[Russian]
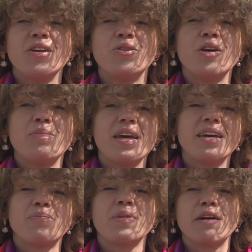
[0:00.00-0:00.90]
но
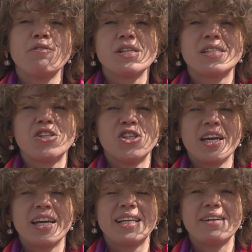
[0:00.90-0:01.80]
имеет мировое
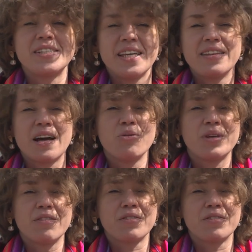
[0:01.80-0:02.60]
значение для всей науки